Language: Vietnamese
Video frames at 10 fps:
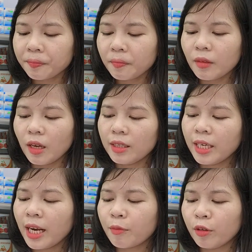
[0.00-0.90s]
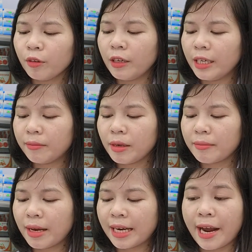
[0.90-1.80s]
nên là mọi người nếu mà bạn nào
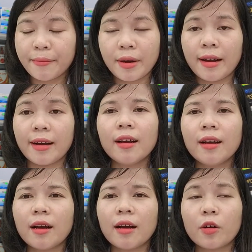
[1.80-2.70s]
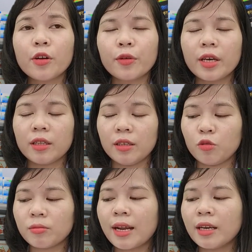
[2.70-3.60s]
mà có điều kiện thì chúng ta
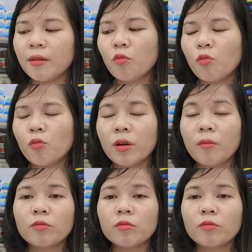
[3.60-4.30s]
nên, nếu mà sử dụng